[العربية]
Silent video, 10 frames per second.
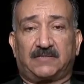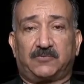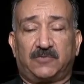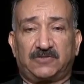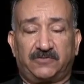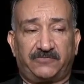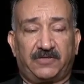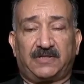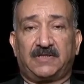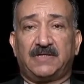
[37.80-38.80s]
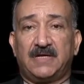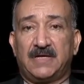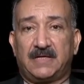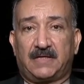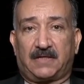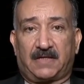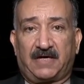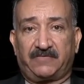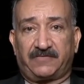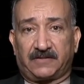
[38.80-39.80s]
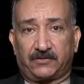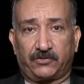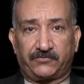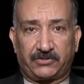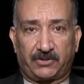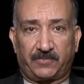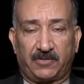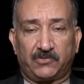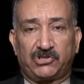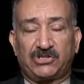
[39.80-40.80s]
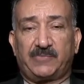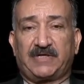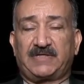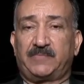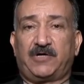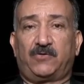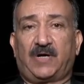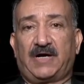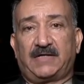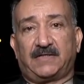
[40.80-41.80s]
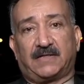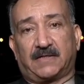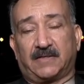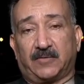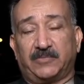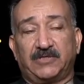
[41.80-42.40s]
بوصفها آه، آفة تفتك بالمجتمع كما هو حال الإرهاب